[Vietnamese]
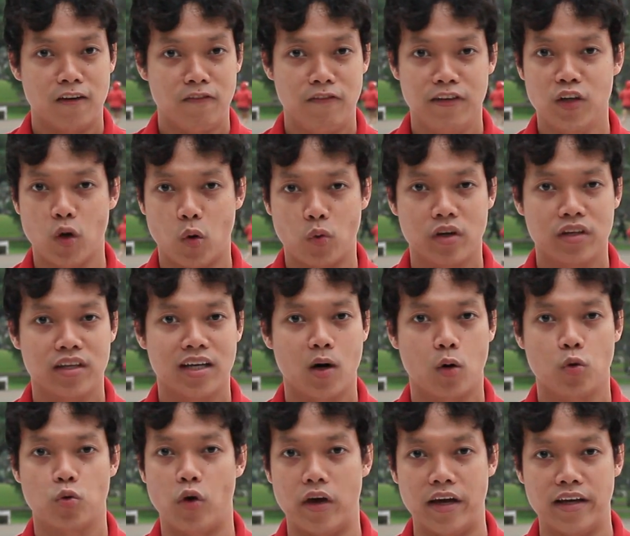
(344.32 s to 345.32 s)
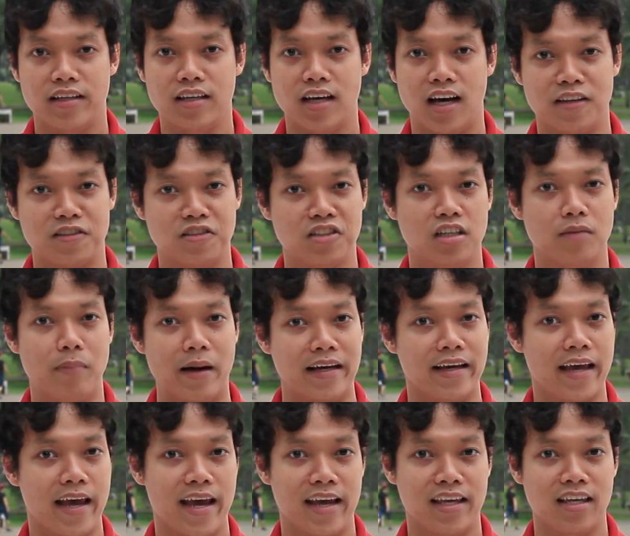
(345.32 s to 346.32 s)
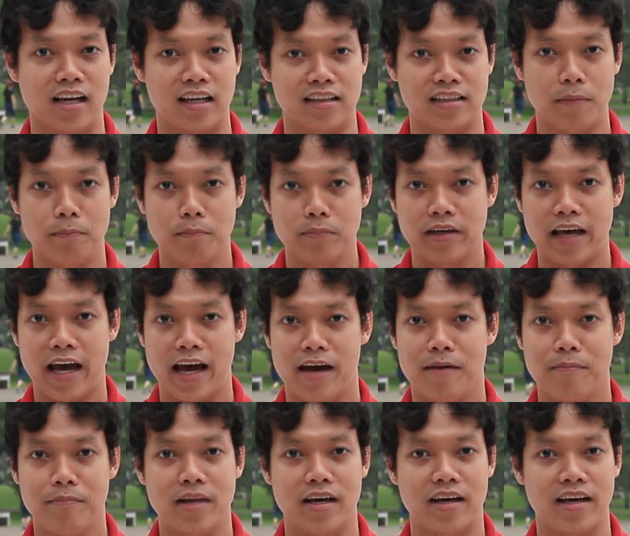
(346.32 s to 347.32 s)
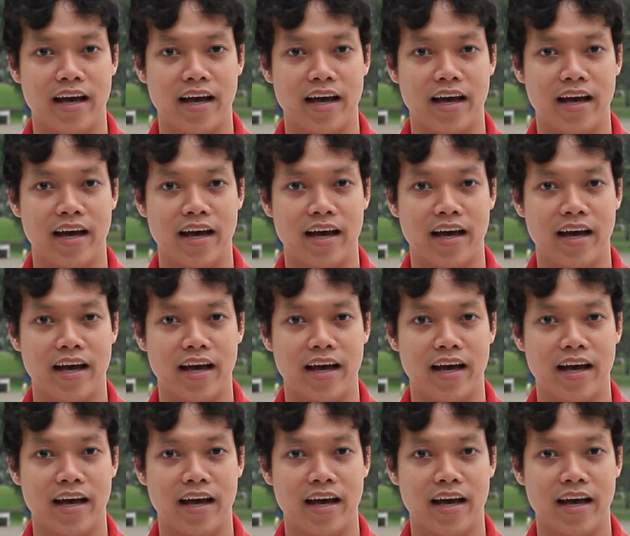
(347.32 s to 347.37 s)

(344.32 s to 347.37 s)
Ví dụ như những câu chuyện như hồi xưa bạn nghe như là tấm cám nè,